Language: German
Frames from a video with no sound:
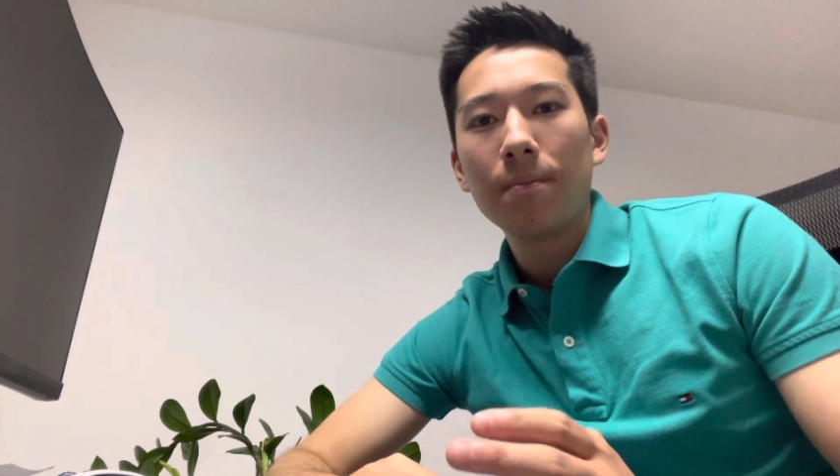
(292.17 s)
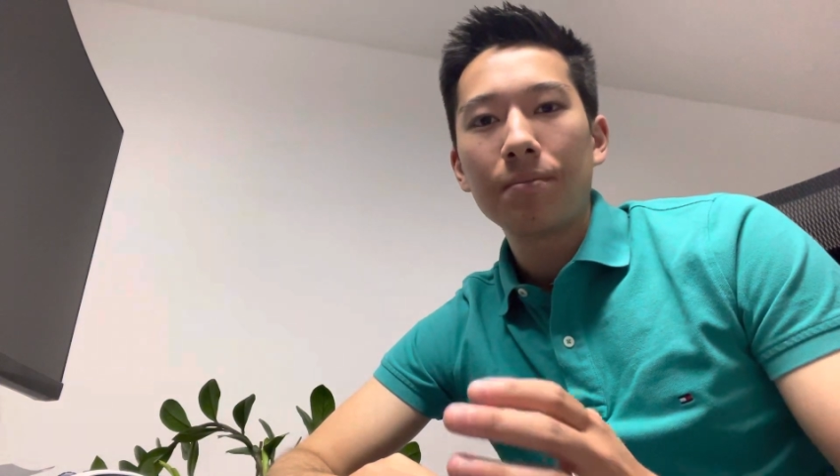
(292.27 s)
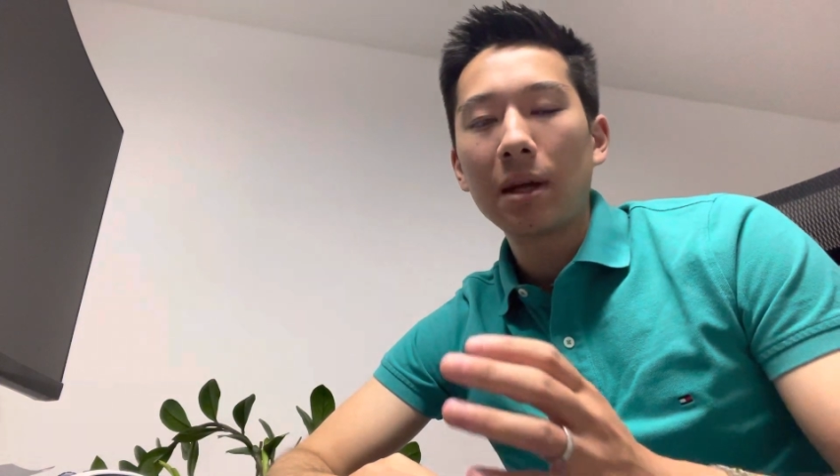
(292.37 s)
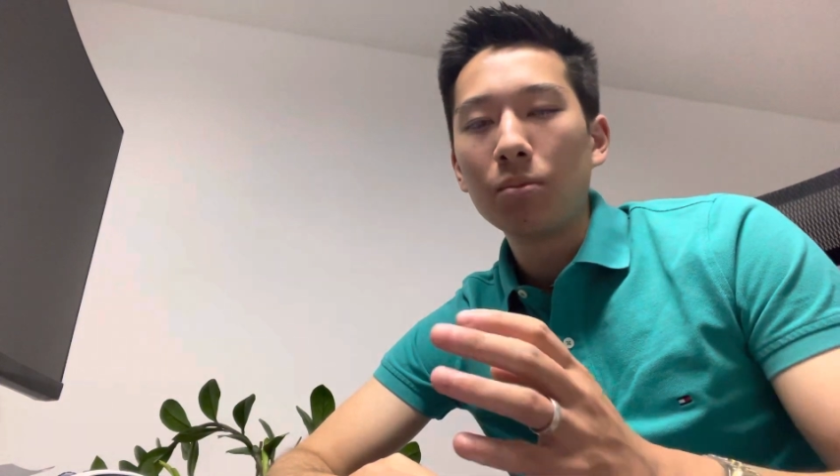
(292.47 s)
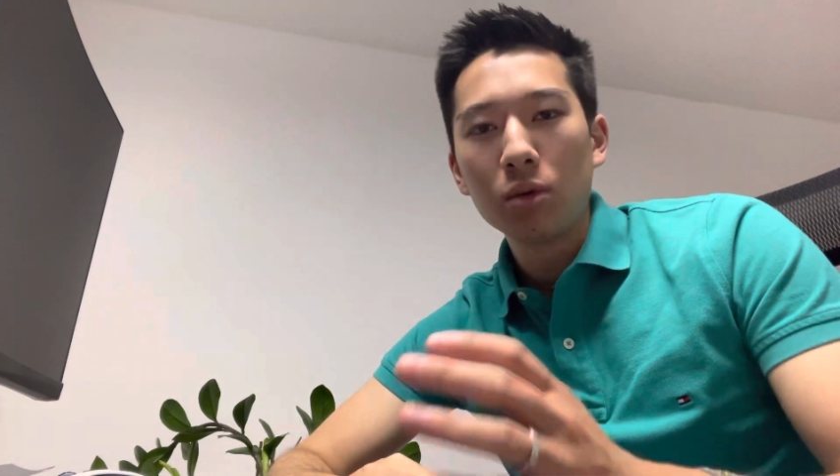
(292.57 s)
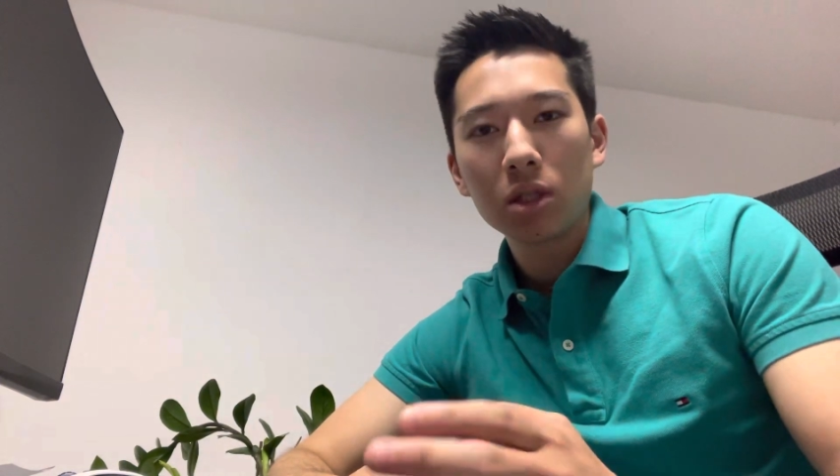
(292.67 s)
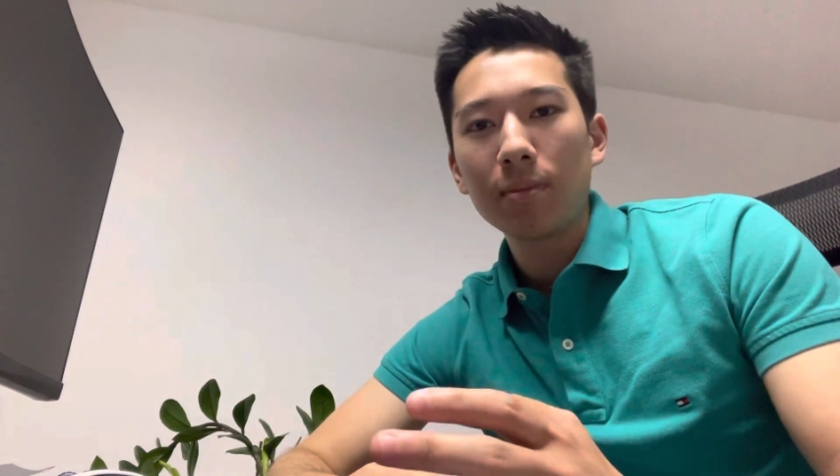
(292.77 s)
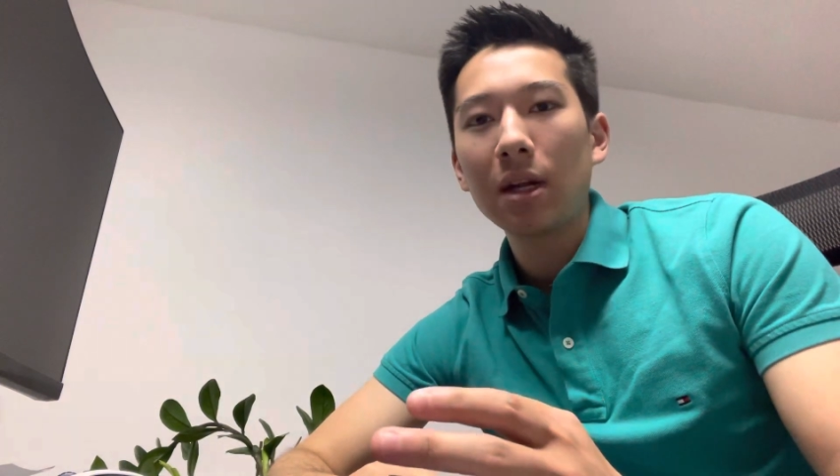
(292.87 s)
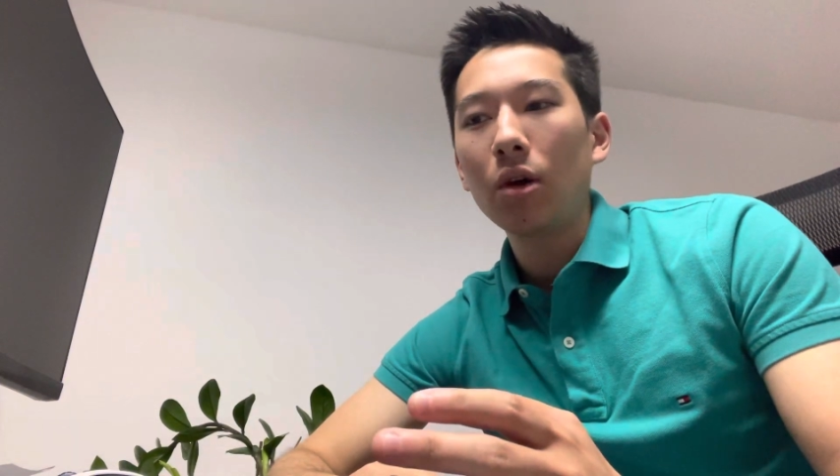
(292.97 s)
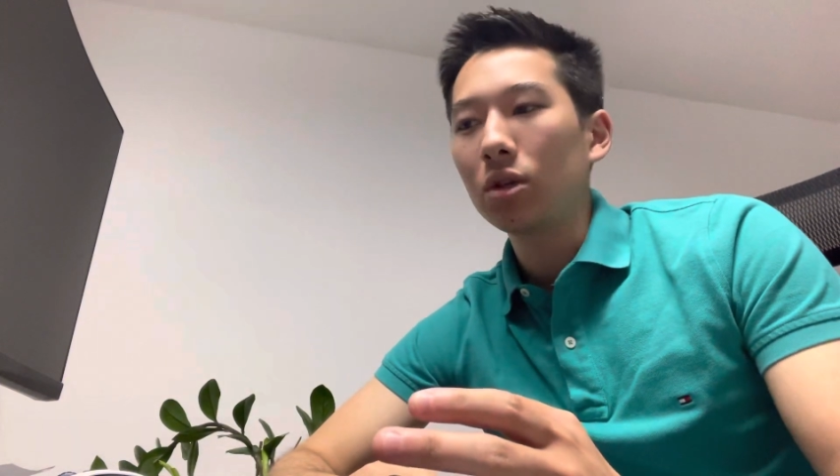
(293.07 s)
dann muss
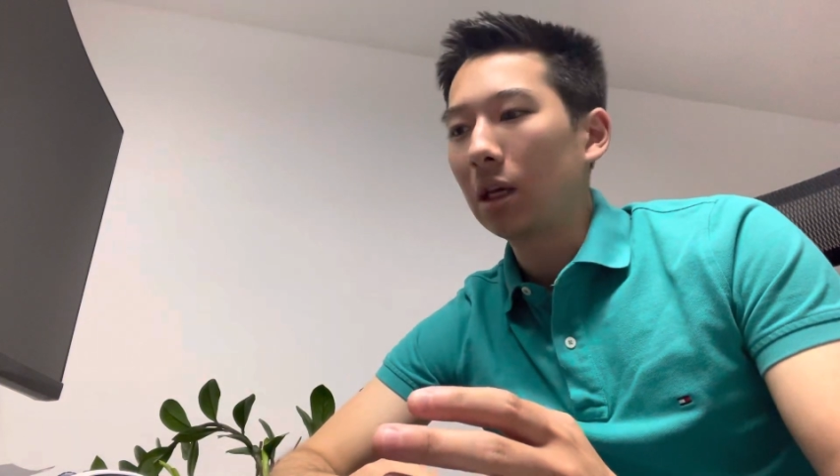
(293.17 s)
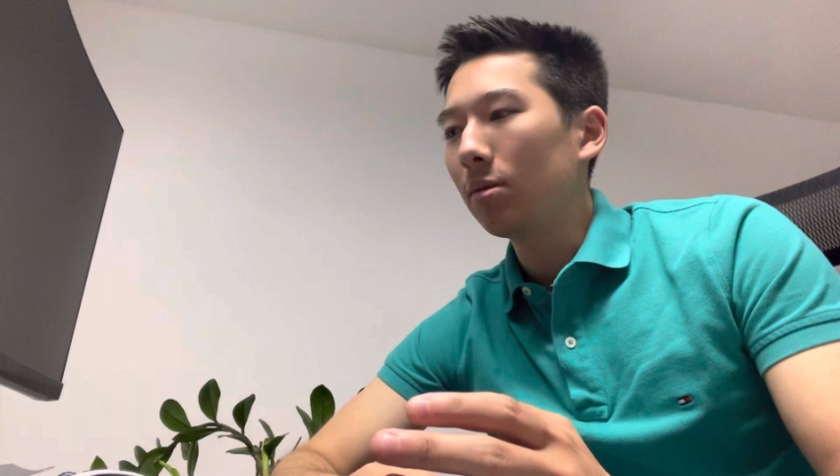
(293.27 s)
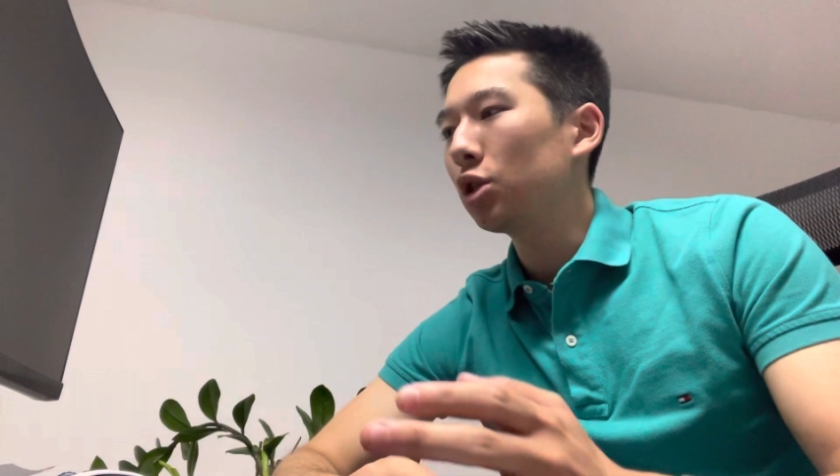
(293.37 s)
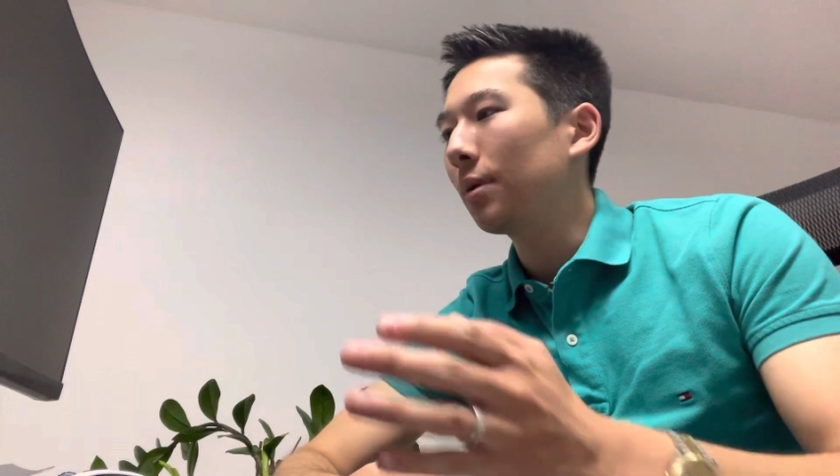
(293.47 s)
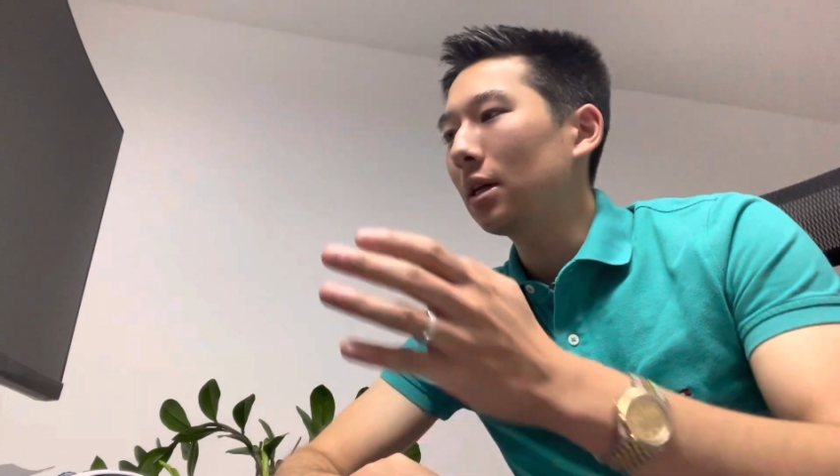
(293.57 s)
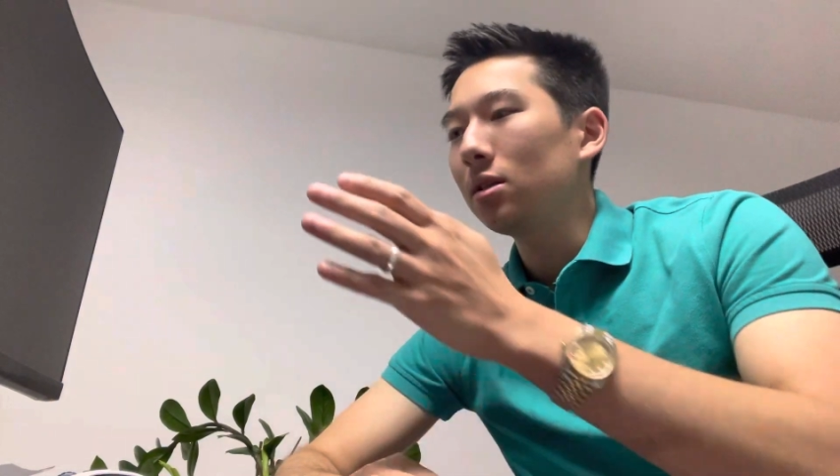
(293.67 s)
man auch dementsprechend